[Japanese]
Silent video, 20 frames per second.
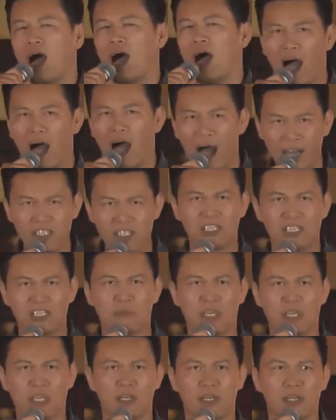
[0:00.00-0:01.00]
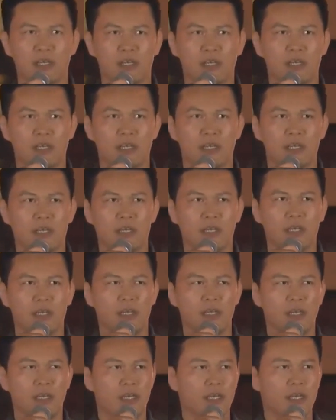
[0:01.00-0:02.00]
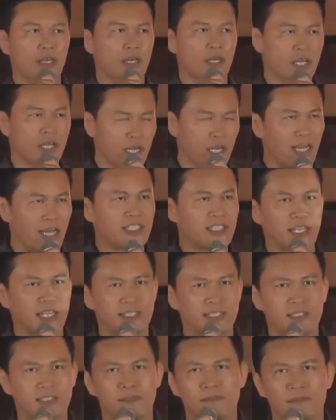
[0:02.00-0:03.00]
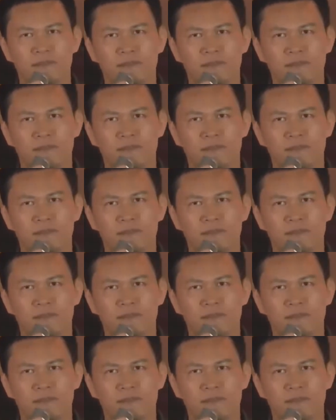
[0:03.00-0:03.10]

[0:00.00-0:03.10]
ある意味被害者です